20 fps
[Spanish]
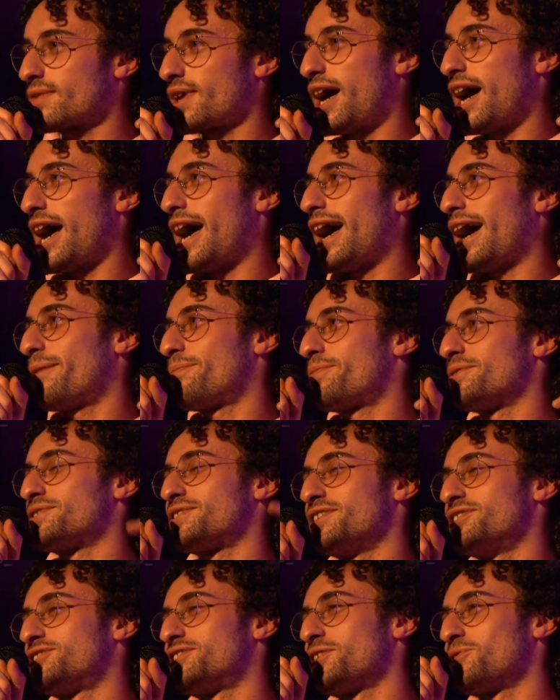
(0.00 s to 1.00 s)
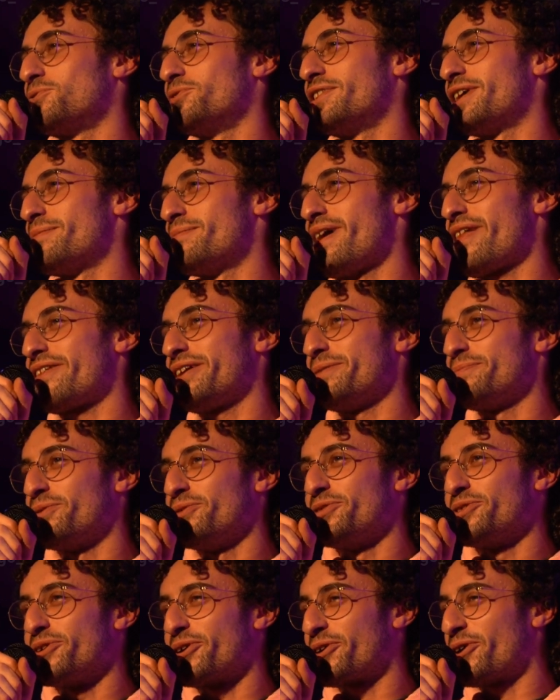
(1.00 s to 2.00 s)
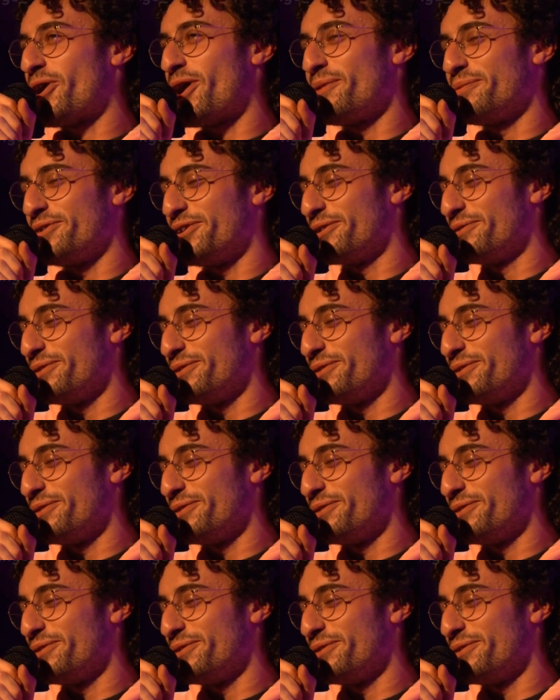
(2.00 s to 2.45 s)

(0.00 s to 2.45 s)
Ah, pues en segundamadre.com yo no.